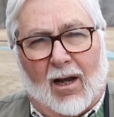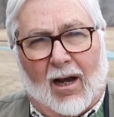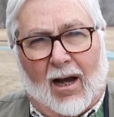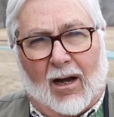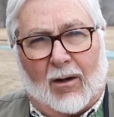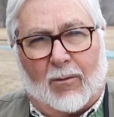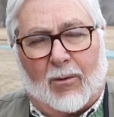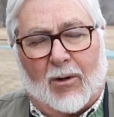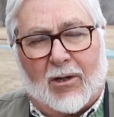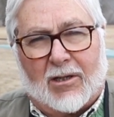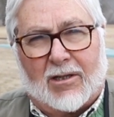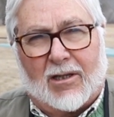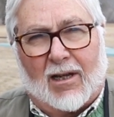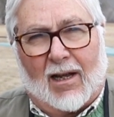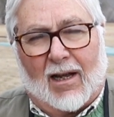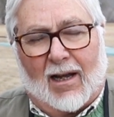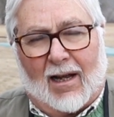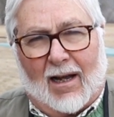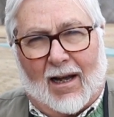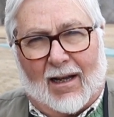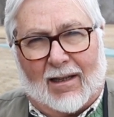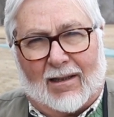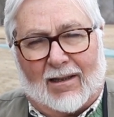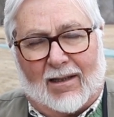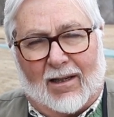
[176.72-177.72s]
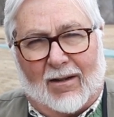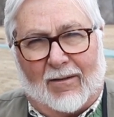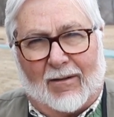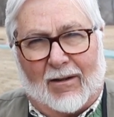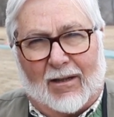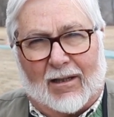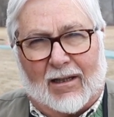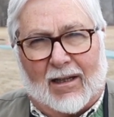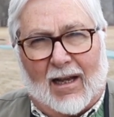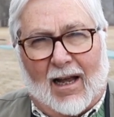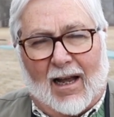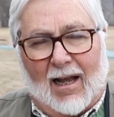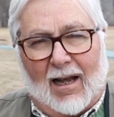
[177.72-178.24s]
a questa
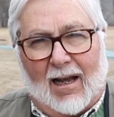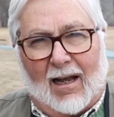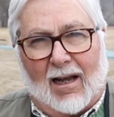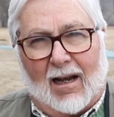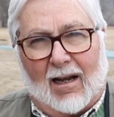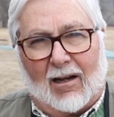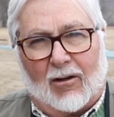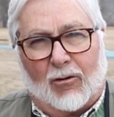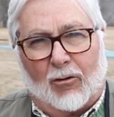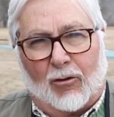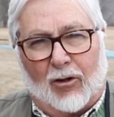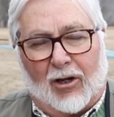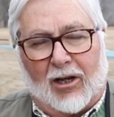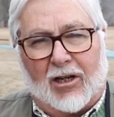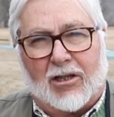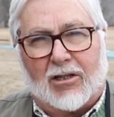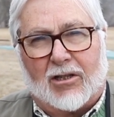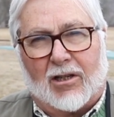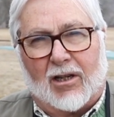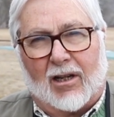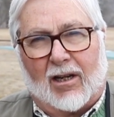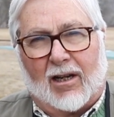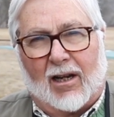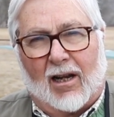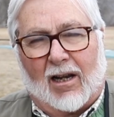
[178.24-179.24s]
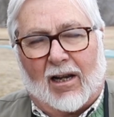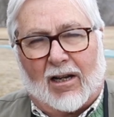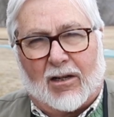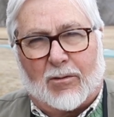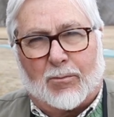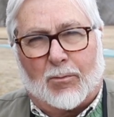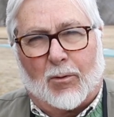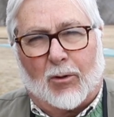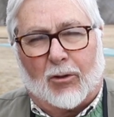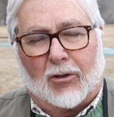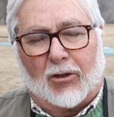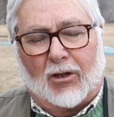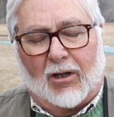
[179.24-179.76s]
attività agonistica
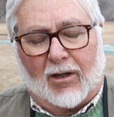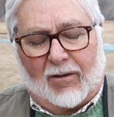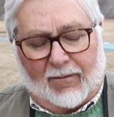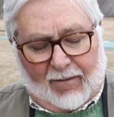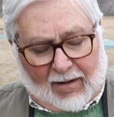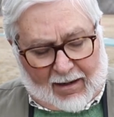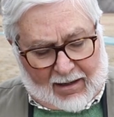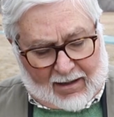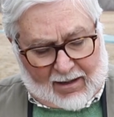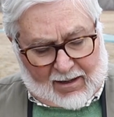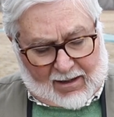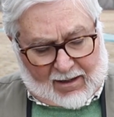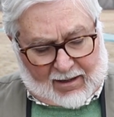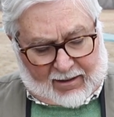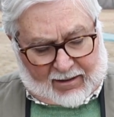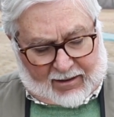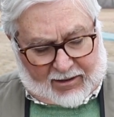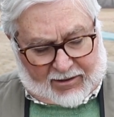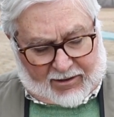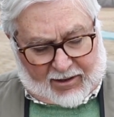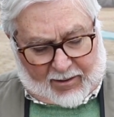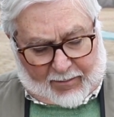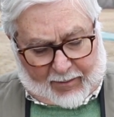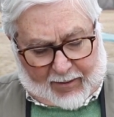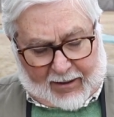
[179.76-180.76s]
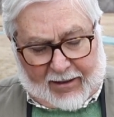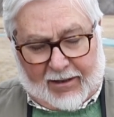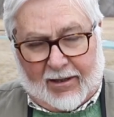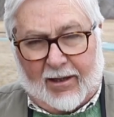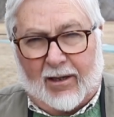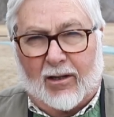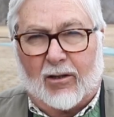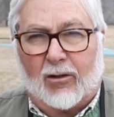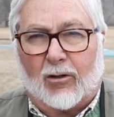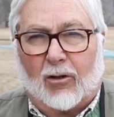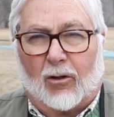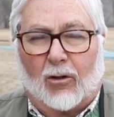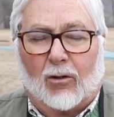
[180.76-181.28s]
sportiva che sta
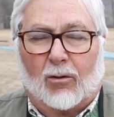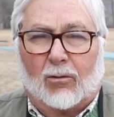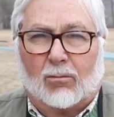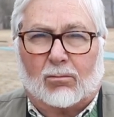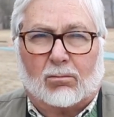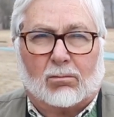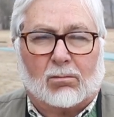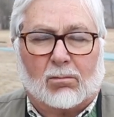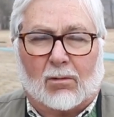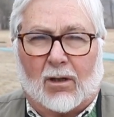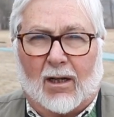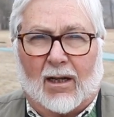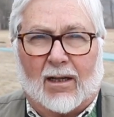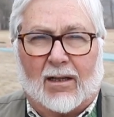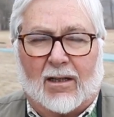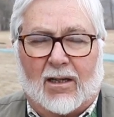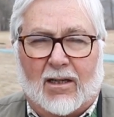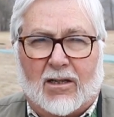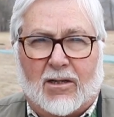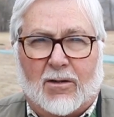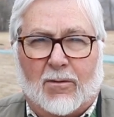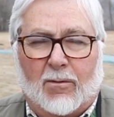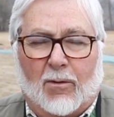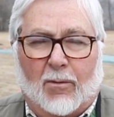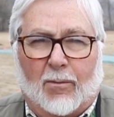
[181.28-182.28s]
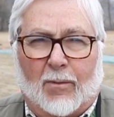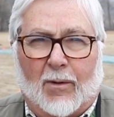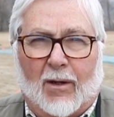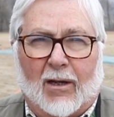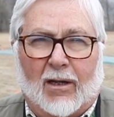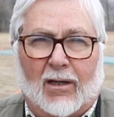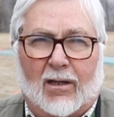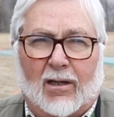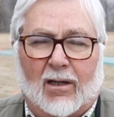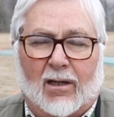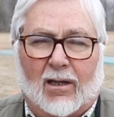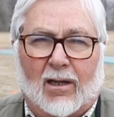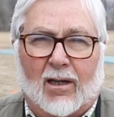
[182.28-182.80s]
prendendo un grandissimo
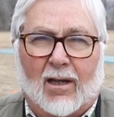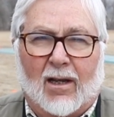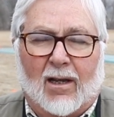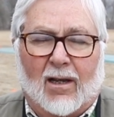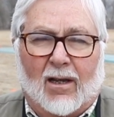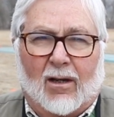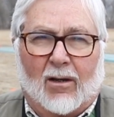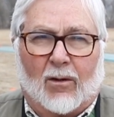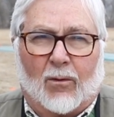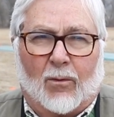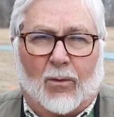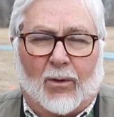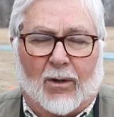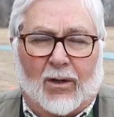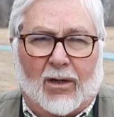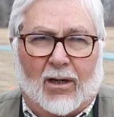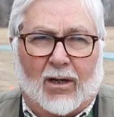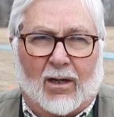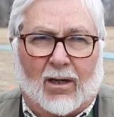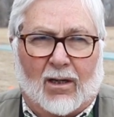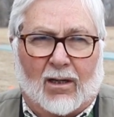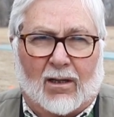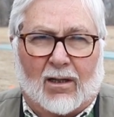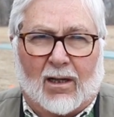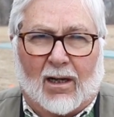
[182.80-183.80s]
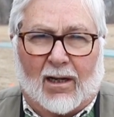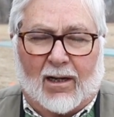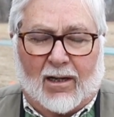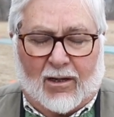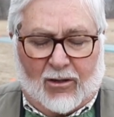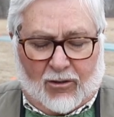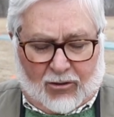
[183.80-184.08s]
piede qui dalle